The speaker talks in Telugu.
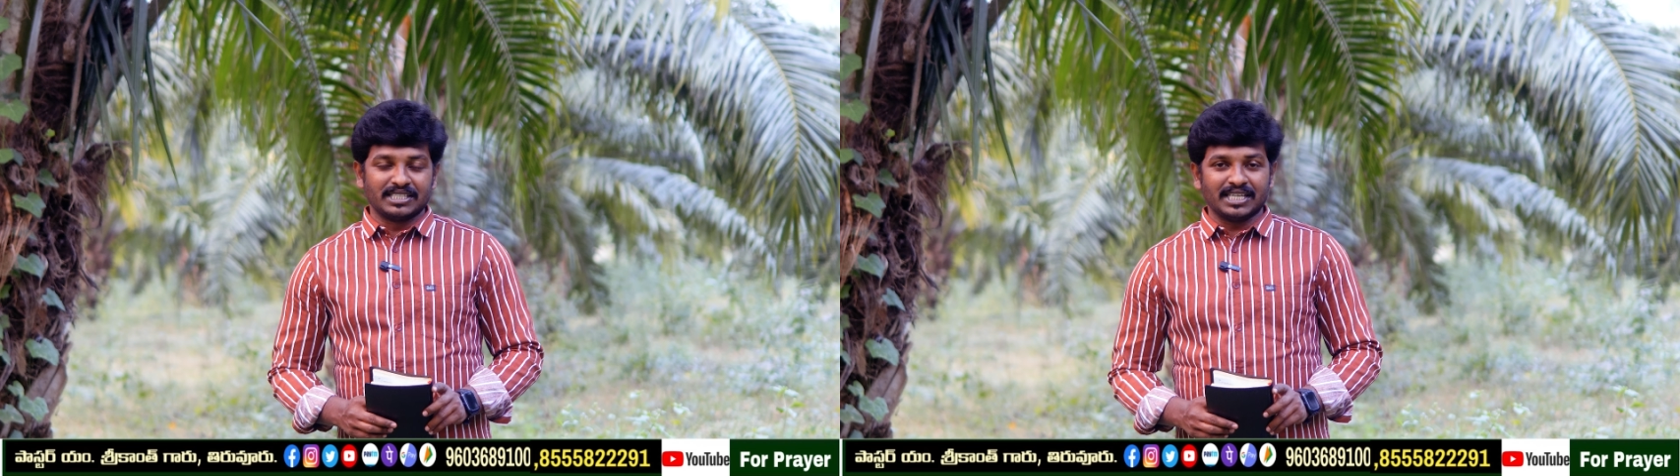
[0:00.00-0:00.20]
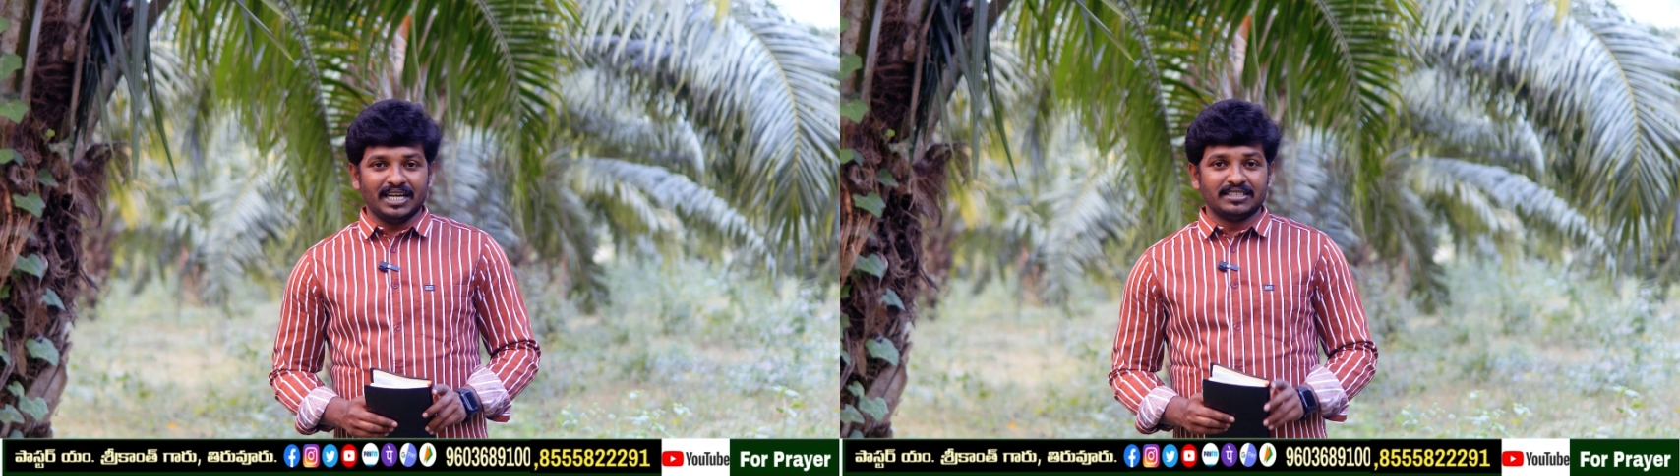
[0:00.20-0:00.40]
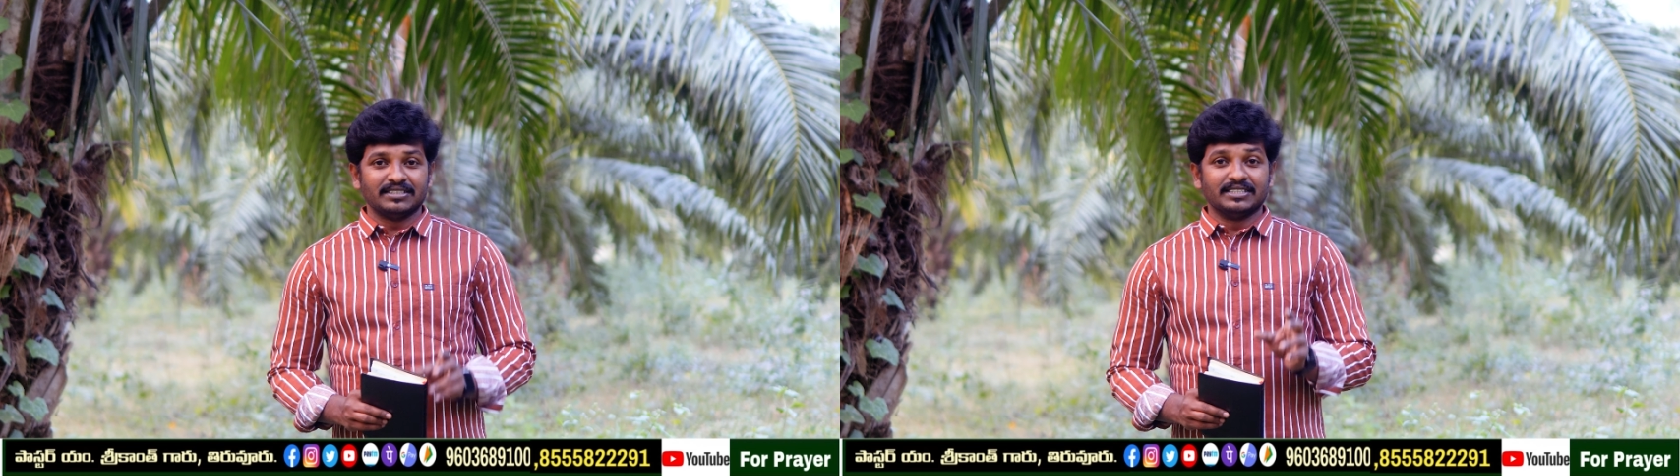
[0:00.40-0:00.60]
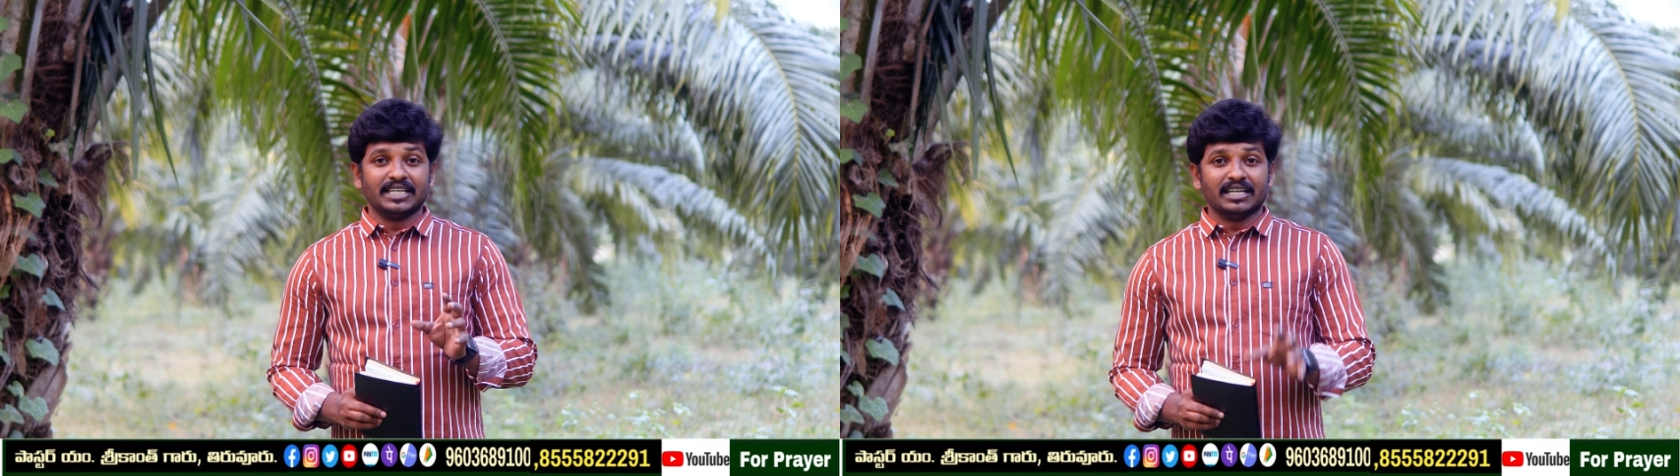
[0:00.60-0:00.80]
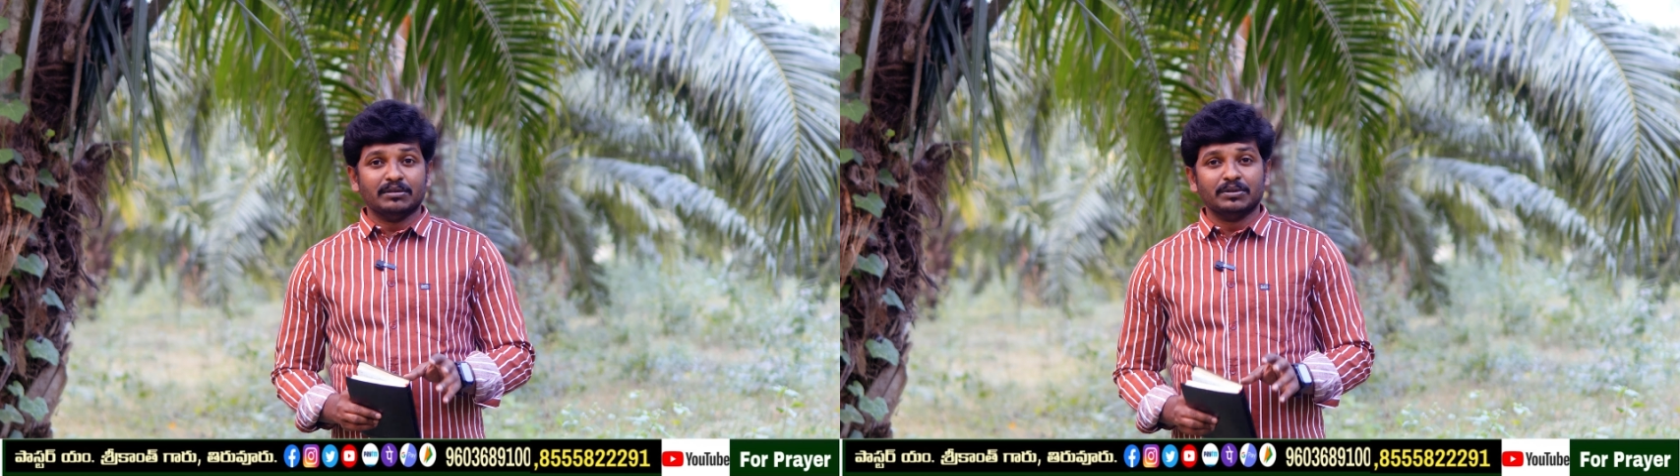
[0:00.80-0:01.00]
తెలుసా
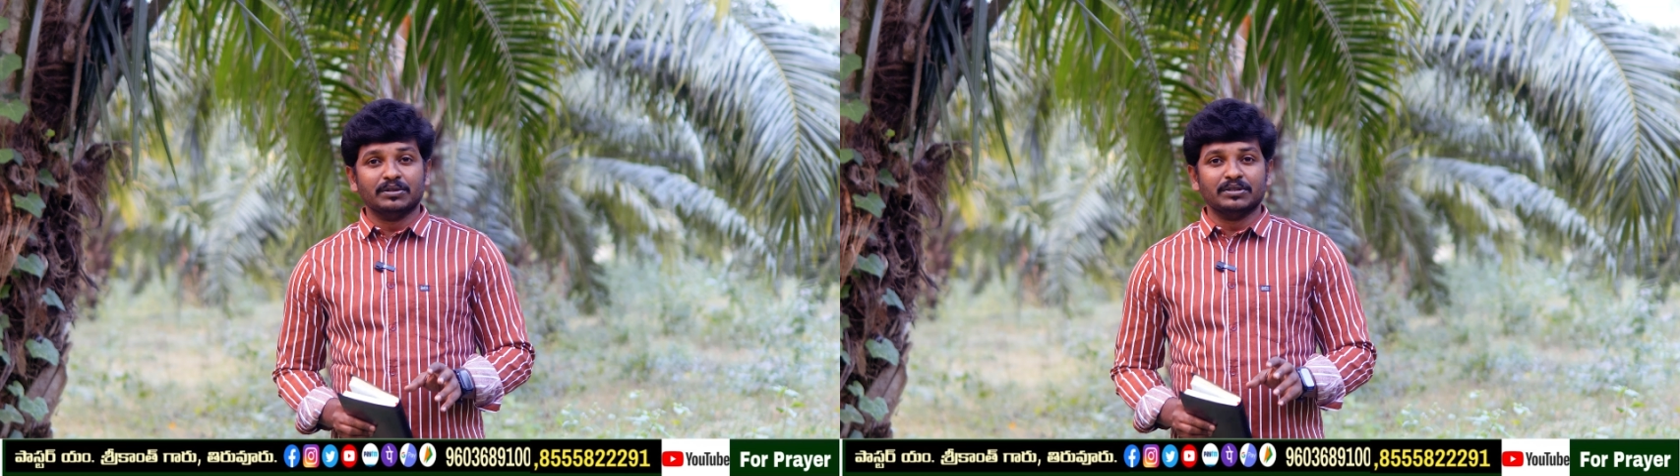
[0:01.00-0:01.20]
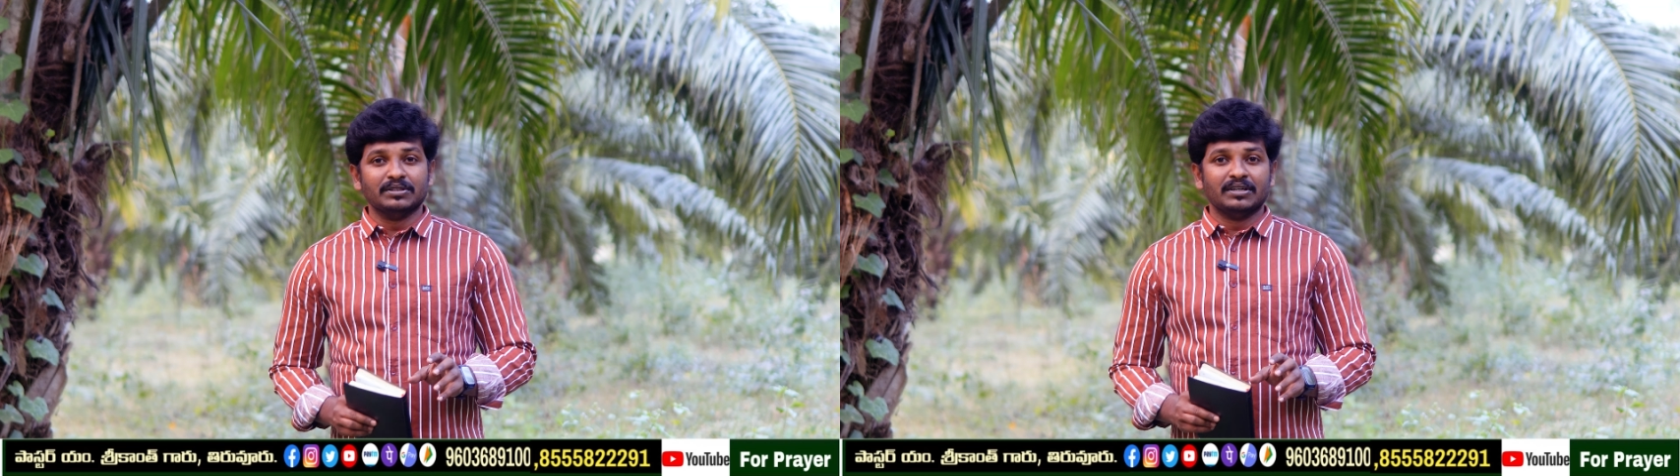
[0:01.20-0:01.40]
దేవుడు